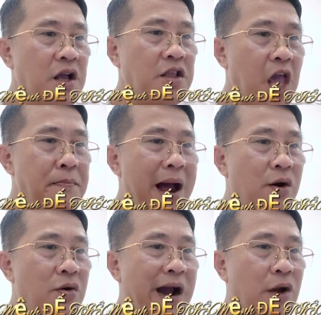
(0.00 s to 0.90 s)
Diệp
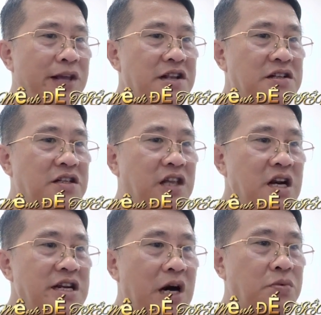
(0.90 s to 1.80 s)
Đào gào thét
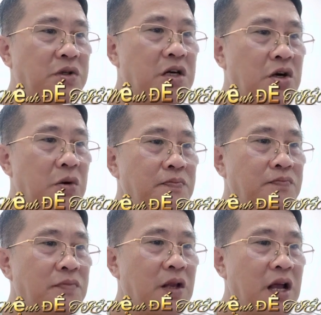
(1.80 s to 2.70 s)
chấn động thương khung.
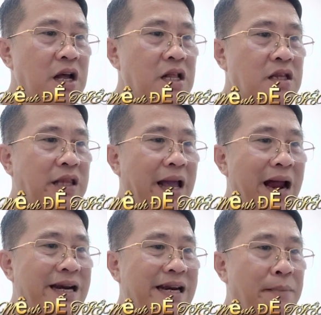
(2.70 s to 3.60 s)
Tay
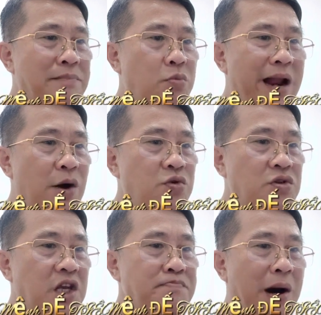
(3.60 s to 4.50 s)
anh nắm long đao
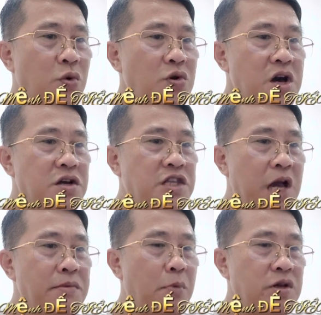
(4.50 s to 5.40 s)
dính máu
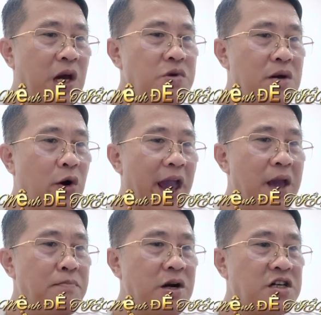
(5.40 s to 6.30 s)
giống như một, giống như một
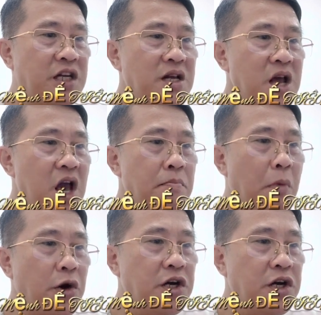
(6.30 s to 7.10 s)
kẻ mất trí, một